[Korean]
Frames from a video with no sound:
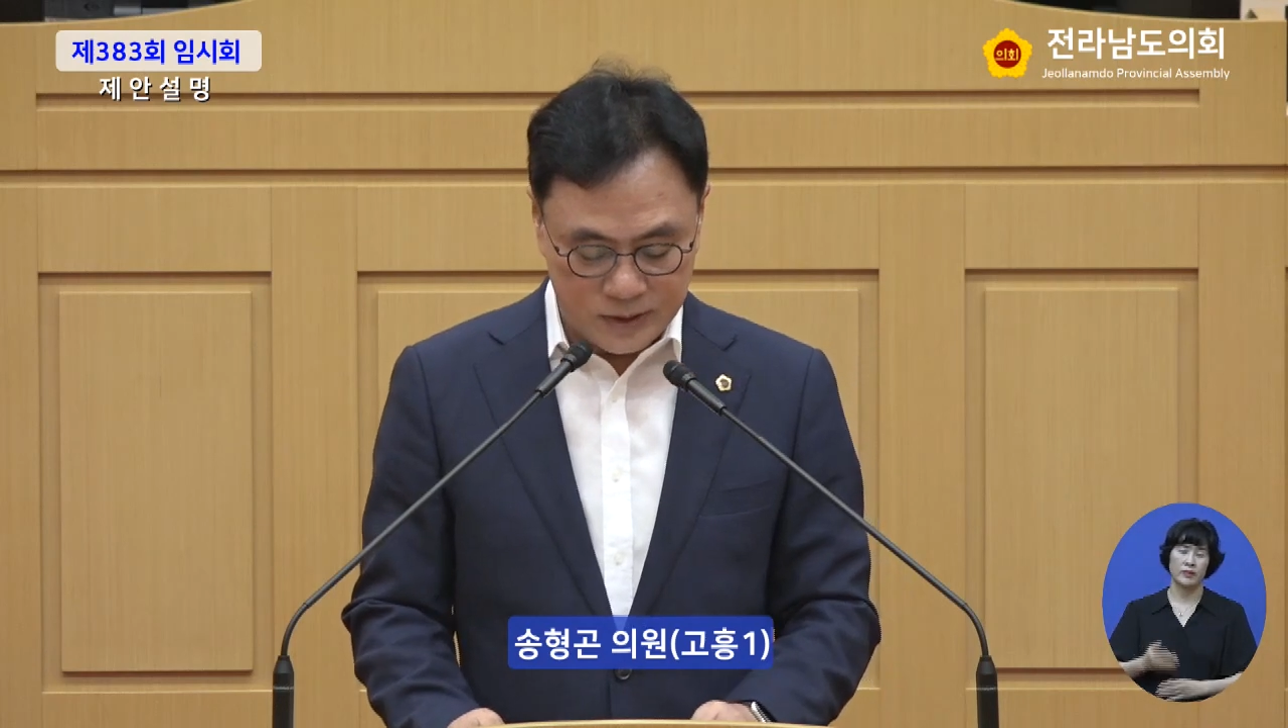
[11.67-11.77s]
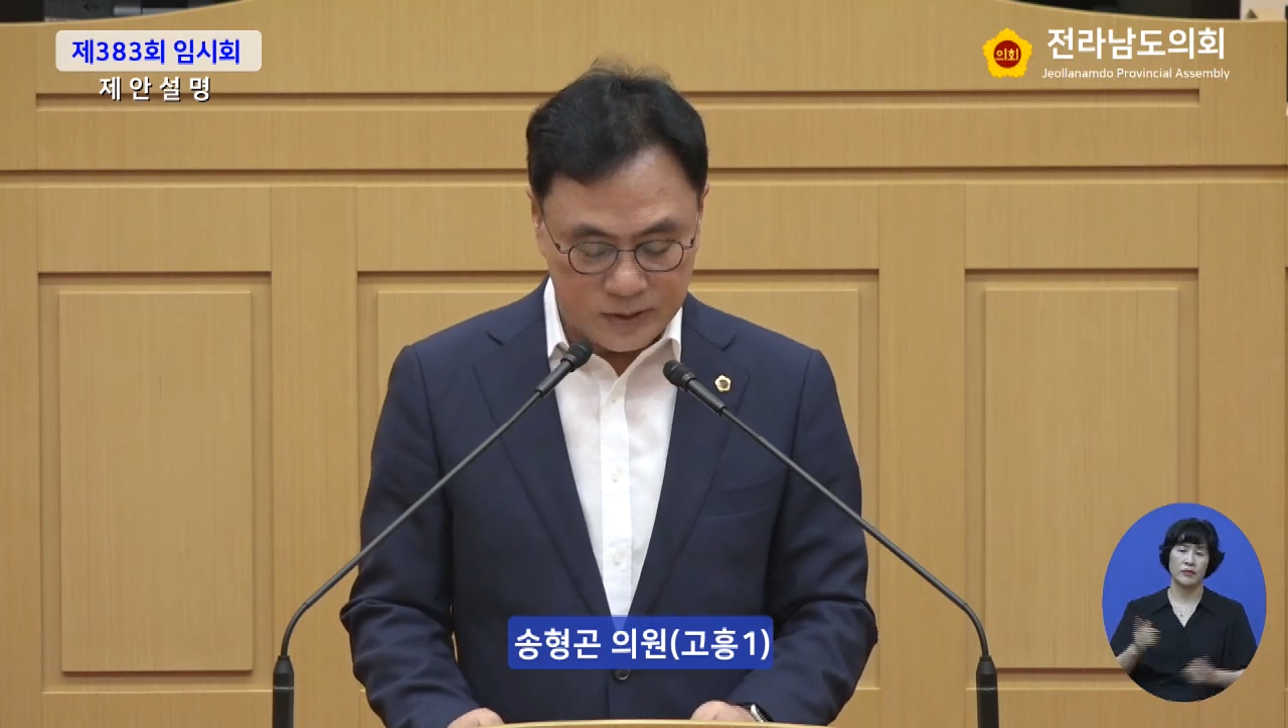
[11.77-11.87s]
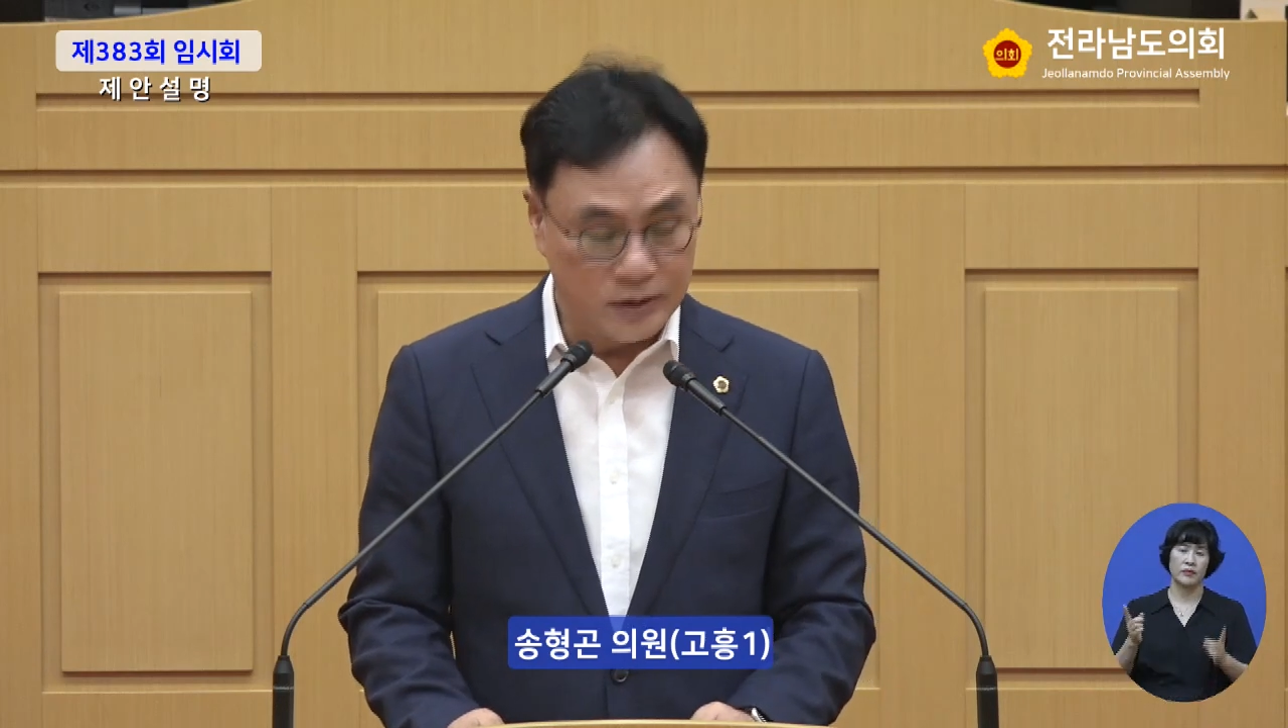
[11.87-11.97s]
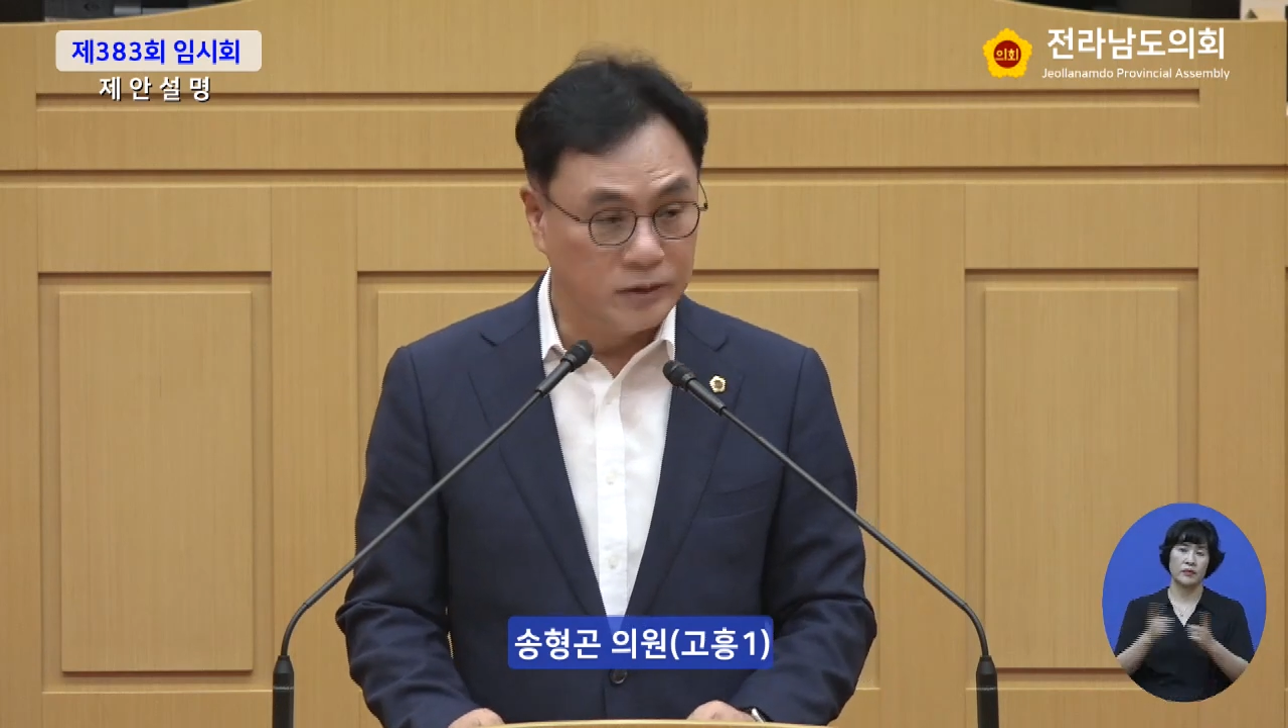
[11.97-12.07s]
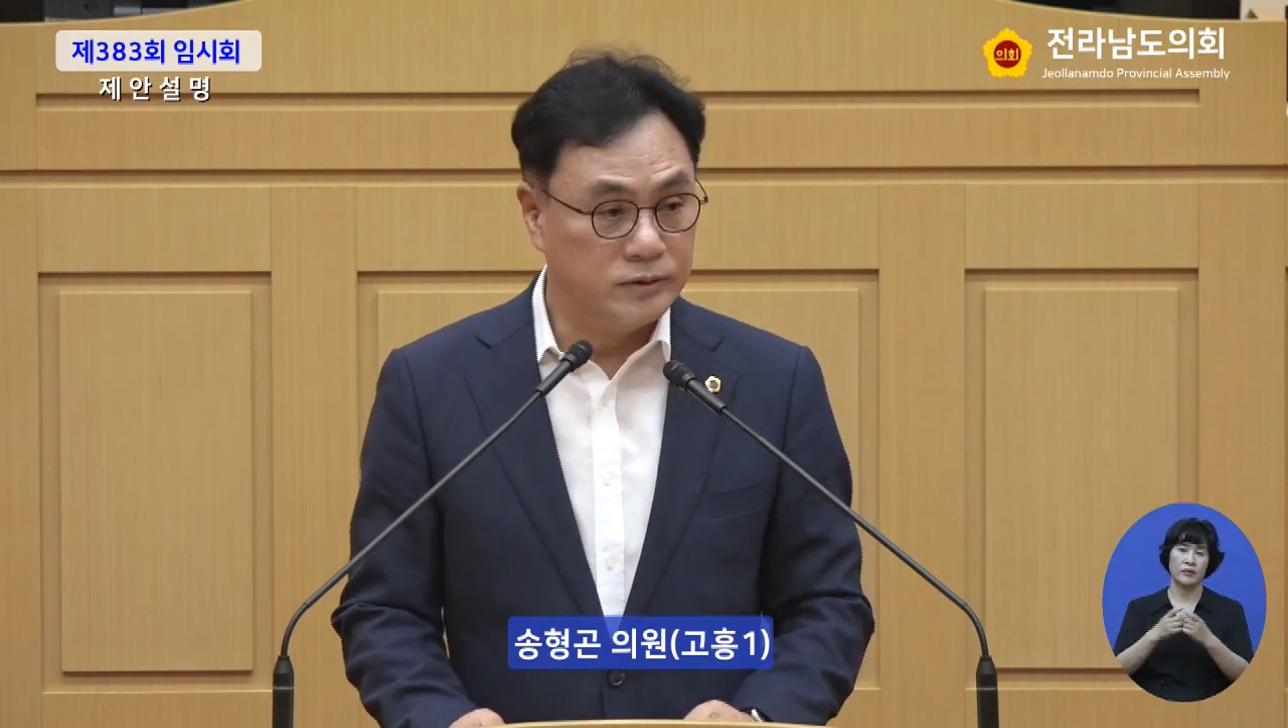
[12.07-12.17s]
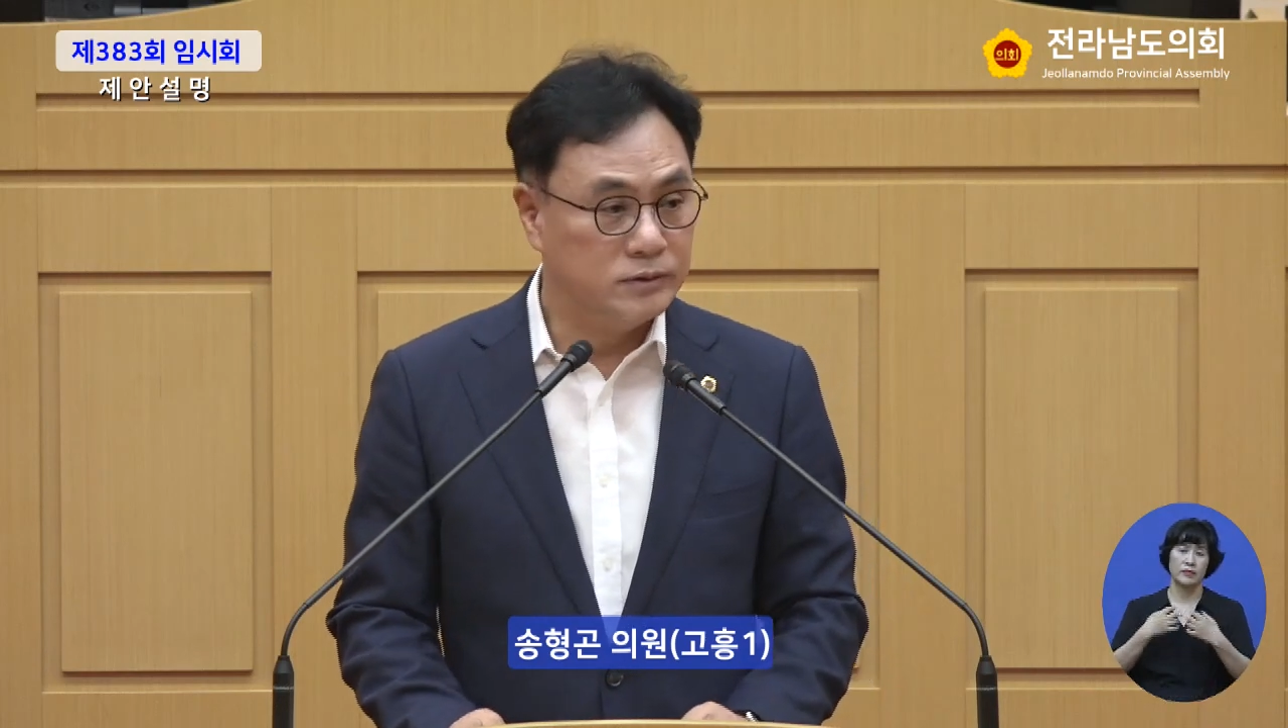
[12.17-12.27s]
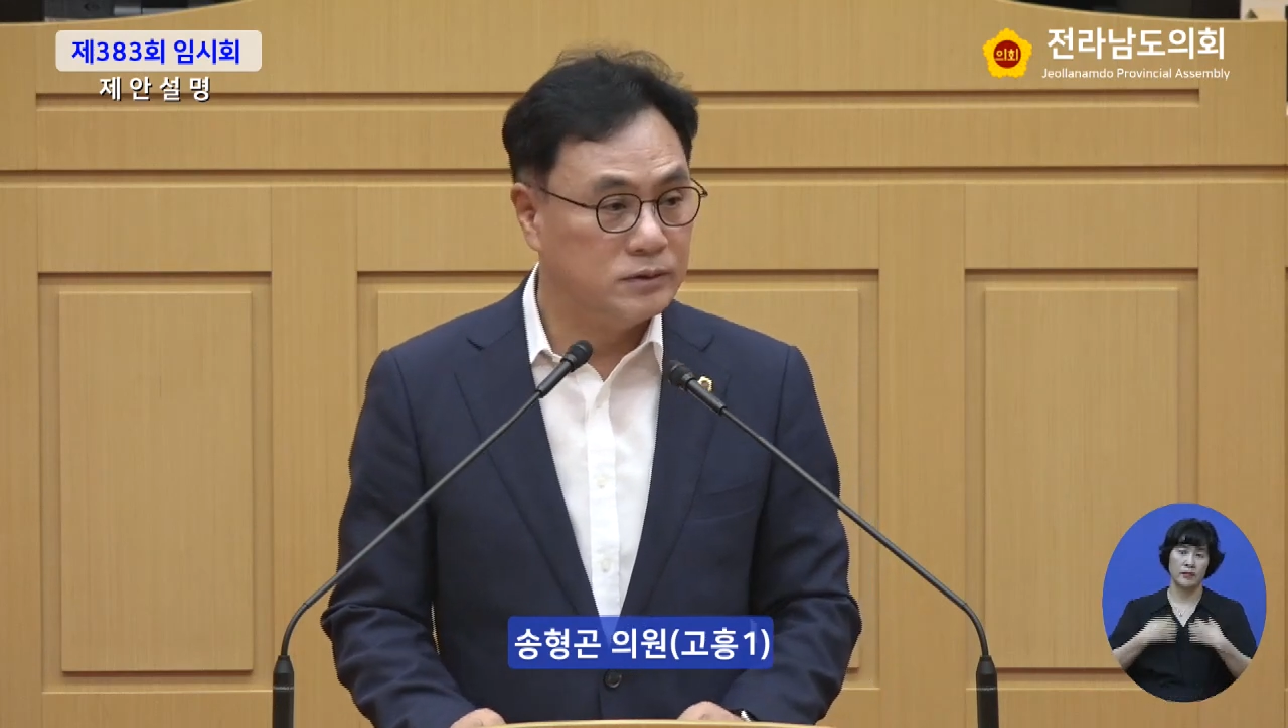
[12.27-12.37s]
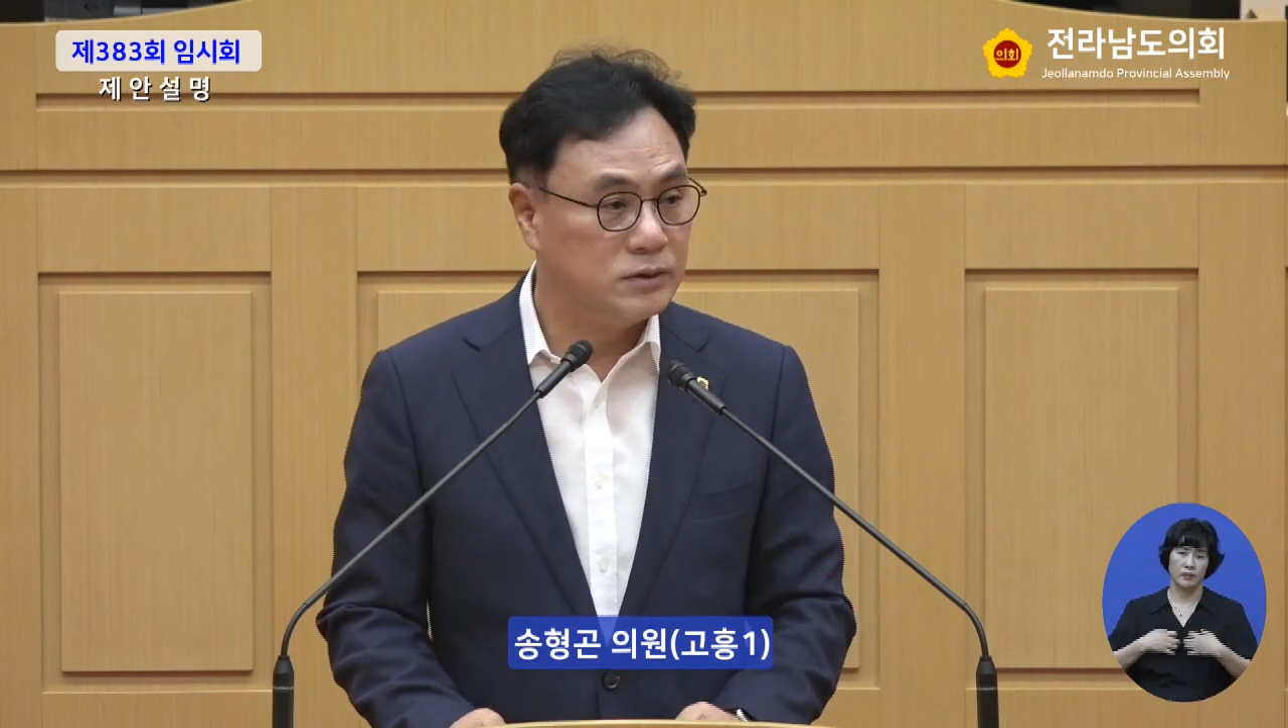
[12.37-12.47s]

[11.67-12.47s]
저는